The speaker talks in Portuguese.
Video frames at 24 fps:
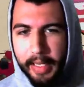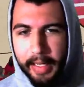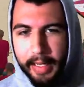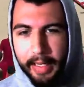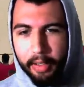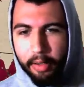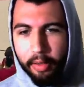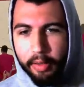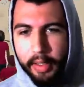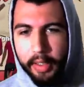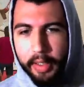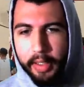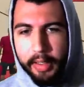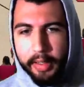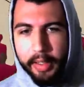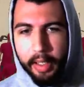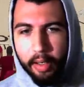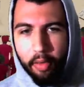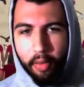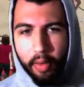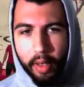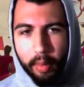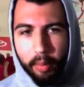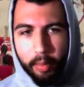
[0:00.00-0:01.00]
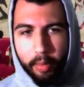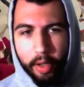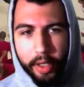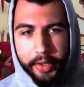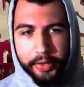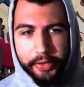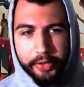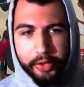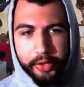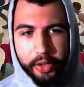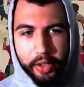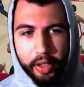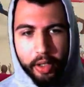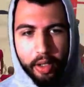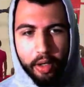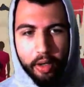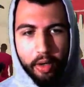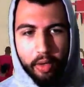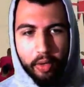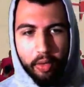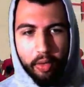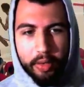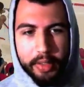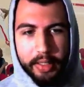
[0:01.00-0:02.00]
Kelly aqui com rebote.
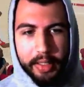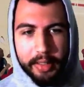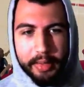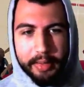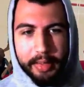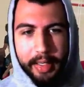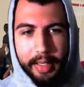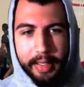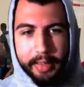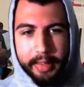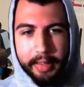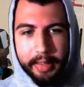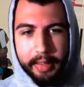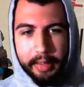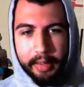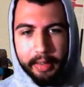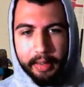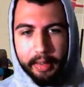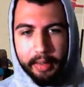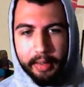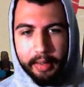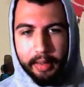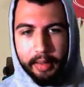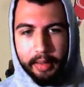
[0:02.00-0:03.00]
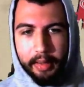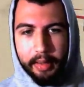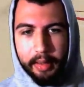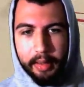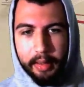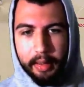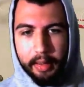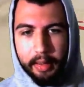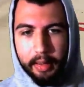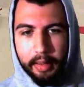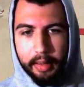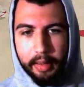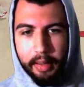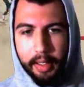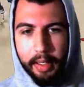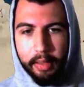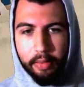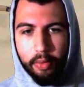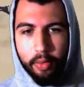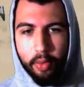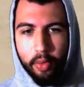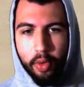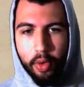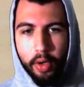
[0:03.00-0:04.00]
Contra-ataque. Lá
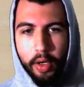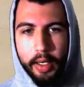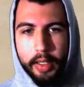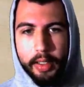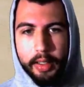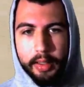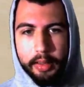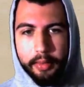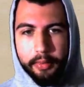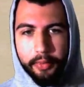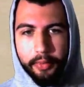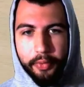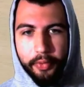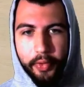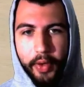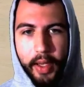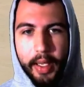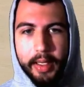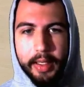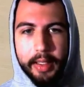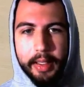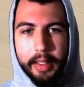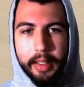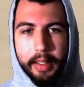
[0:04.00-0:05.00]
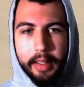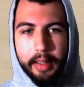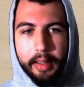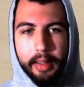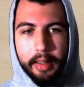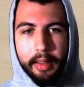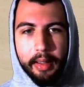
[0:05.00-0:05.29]
no corner. Fake.